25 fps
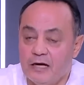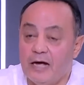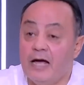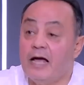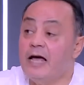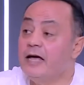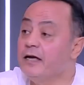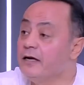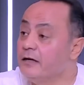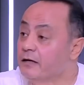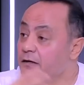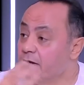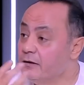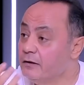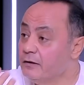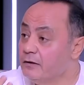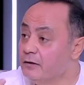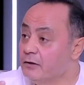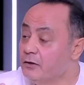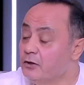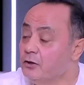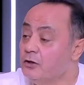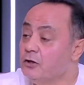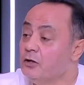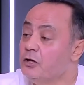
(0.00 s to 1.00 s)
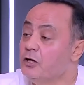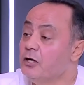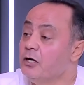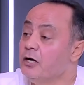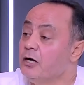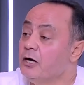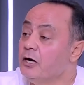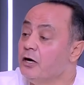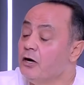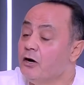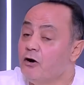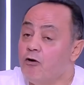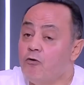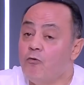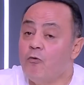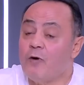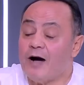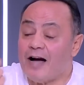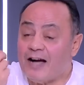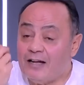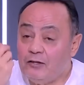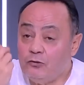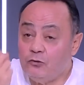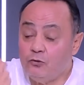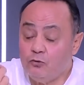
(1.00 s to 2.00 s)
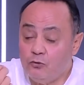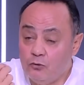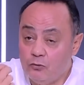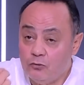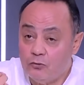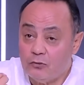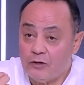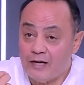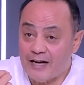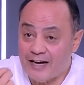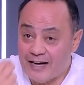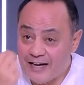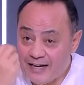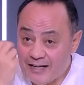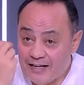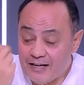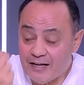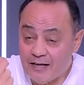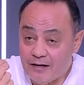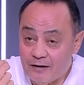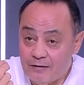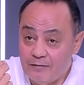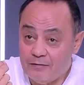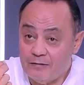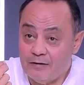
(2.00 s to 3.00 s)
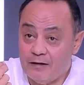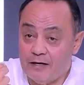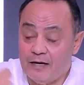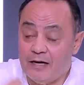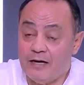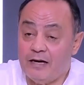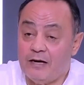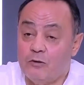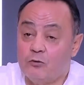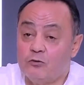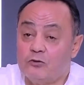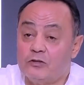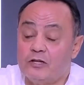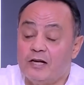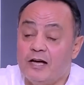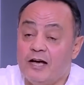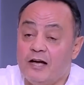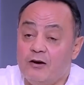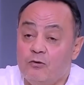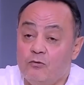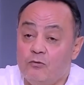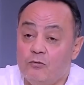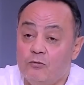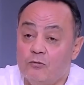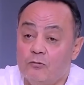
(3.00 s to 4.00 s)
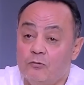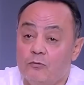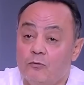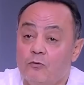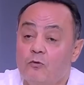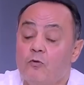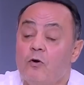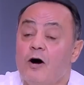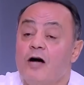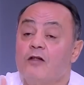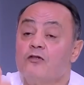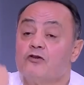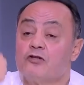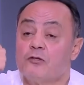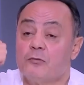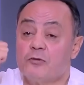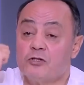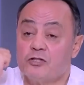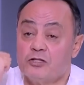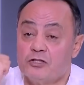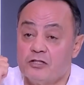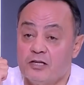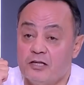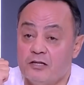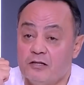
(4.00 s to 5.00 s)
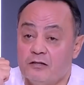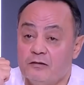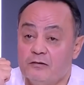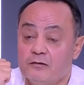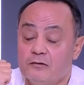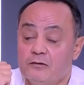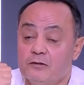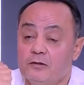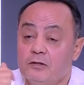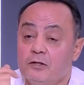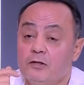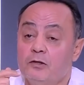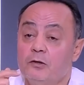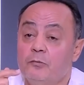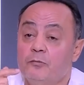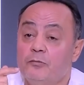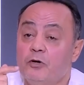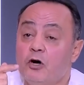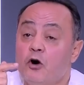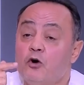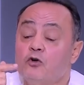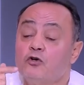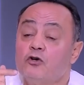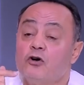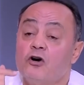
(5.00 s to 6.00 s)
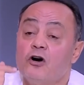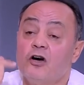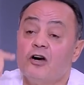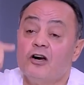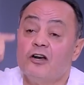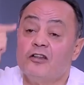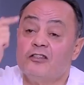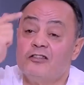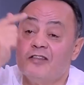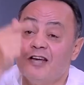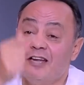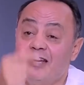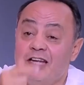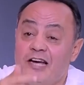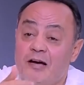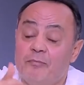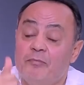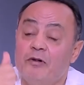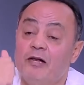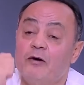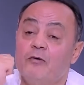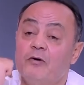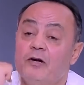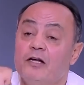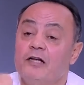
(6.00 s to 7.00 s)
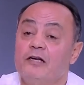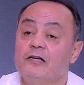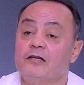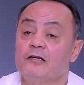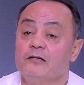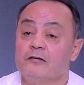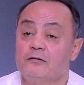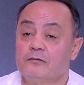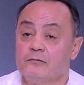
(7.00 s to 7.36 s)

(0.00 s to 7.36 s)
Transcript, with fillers: هايل هو عنده حاجه انا قلتها له وهو عنده 17 سنه بياخد القرار الثاني قبل الاولاني